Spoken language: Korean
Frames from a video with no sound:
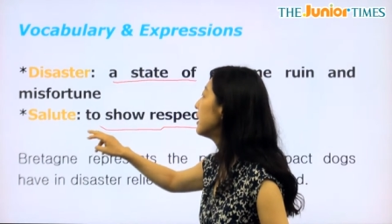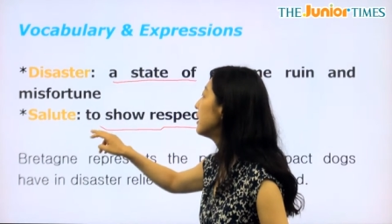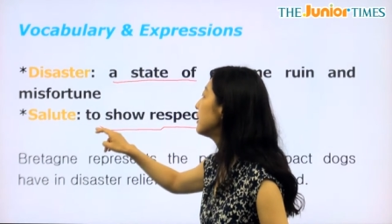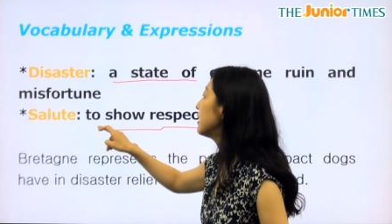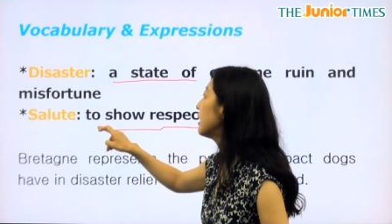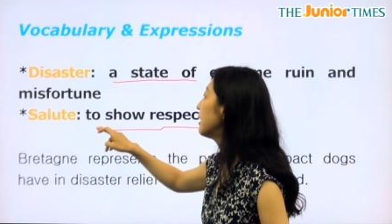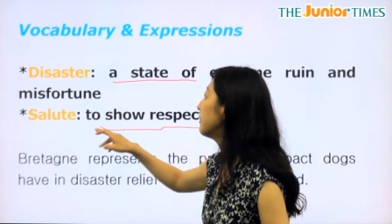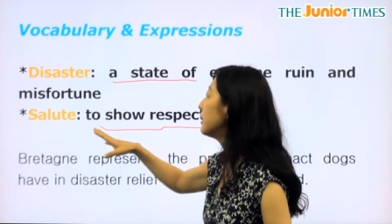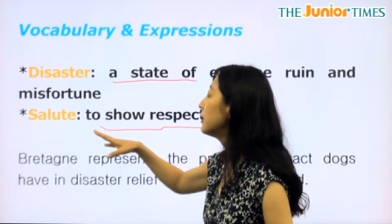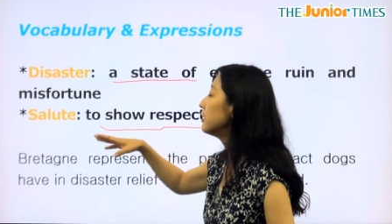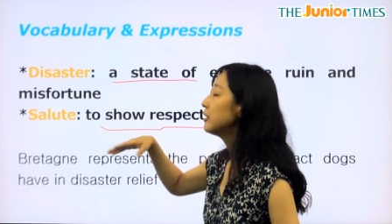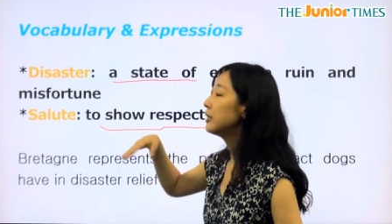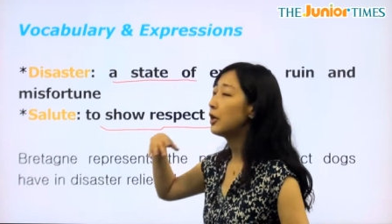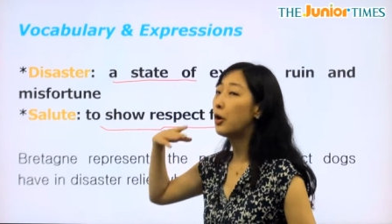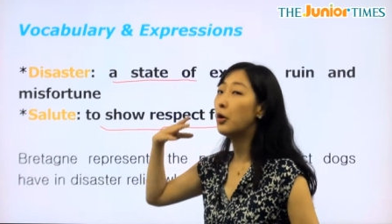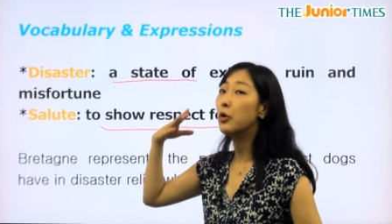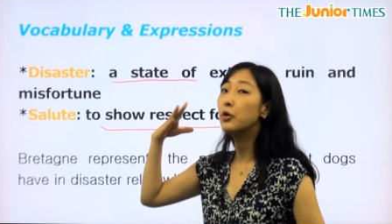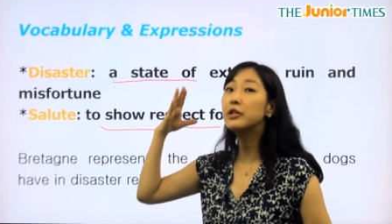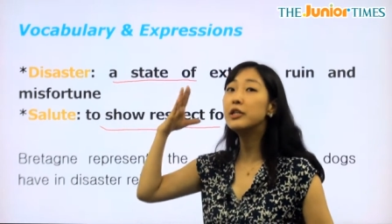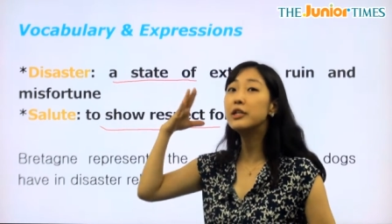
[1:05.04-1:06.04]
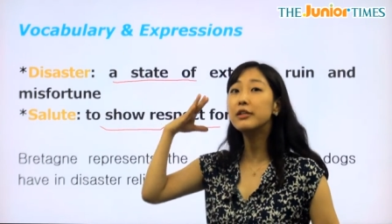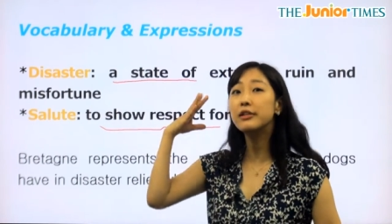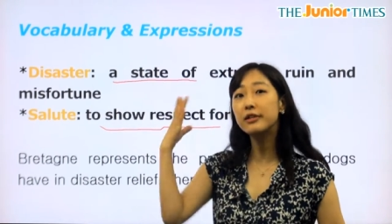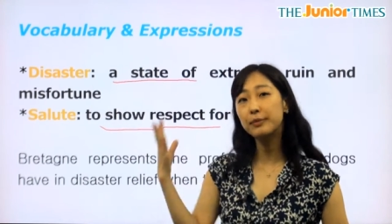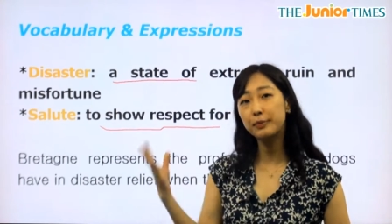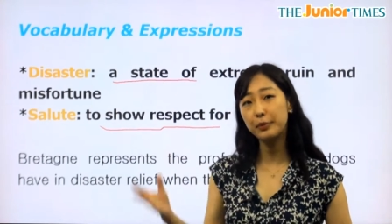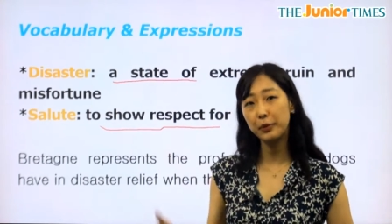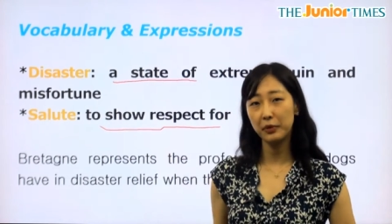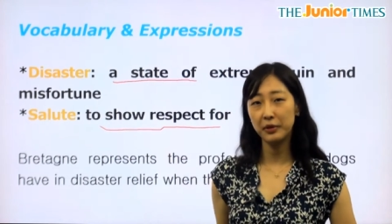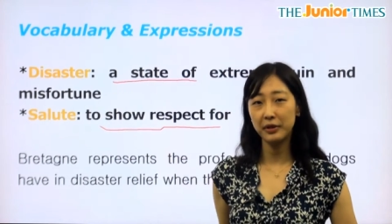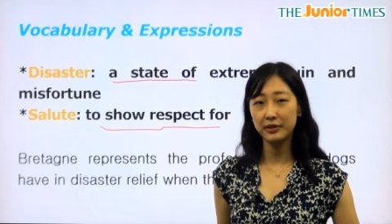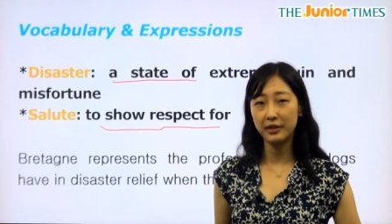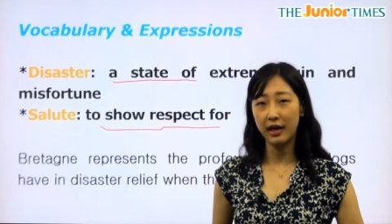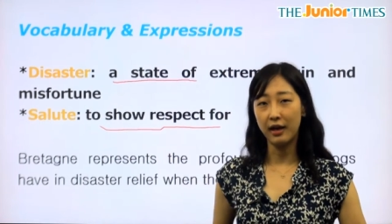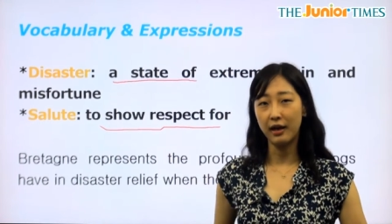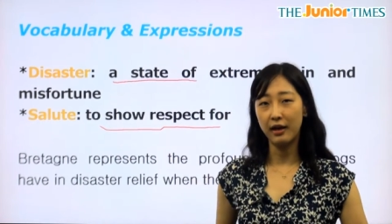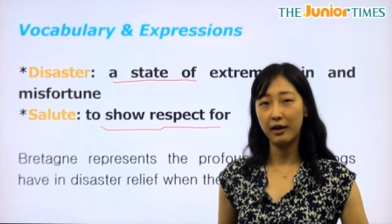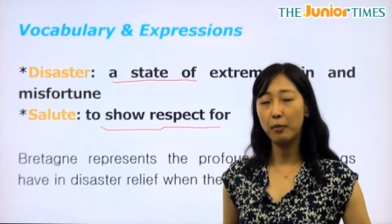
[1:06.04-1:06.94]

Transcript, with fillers: 있냐면 경의를 표하다.